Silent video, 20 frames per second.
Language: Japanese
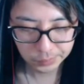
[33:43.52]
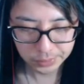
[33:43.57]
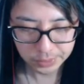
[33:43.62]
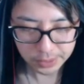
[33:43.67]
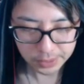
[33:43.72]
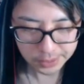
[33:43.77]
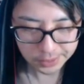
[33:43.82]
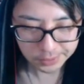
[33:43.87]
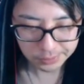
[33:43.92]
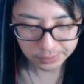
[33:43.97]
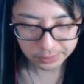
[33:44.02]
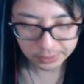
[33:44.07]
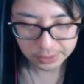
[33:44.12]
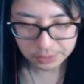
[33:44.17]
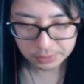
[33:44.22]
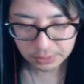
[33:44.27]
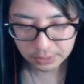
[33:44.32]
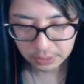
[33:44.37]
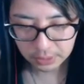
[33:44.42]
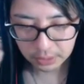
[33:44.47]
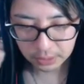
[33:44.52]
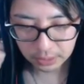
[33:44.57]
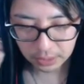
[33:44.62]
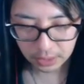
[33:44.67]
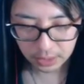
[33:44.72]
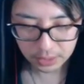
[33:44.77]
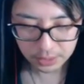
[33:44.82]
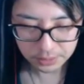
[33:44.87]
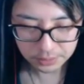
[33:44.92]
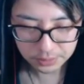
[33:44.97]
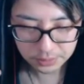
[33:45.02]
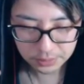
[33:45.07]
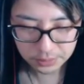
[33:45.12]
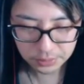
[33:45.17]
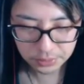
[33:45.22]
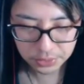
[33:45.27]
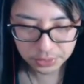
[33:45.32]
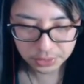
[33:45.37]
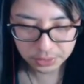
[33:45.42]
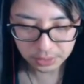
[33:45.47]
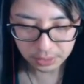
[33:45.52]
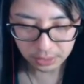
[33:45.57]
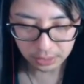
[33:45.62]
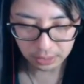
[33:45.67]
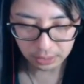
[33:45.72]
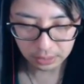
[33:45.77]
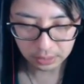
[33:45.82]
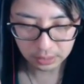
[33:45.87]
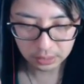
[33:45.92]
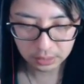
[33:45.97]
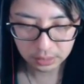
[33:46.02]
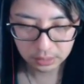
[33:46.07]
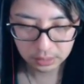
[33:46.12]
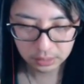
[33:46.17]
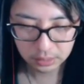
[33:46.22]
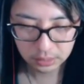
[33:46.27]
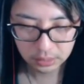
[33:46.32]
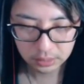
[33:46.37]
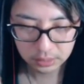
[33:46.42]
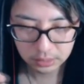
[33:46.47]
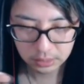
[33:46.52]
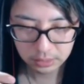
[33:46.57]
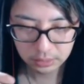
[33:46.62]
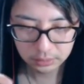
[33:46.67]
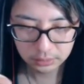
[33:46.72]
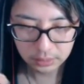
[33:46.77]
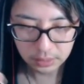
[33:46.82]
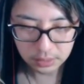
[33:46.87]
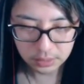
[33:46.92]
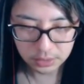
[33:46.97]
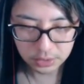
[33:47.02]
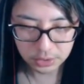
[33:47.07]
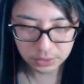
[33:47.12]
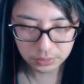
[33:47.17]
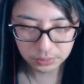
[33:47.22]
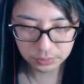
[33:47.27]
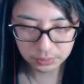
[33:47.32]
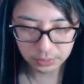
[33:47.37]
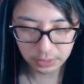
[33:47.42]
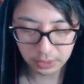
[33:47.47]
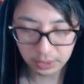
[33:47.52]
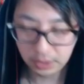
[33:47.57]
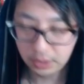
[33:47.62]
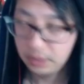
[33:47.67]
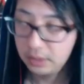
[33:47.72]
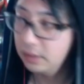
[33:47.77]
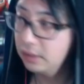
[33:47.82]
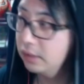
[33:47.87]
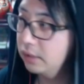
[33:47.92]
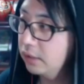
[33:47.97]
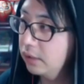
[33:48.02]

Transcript: とりあえず私はだから回復して一旦しのいで、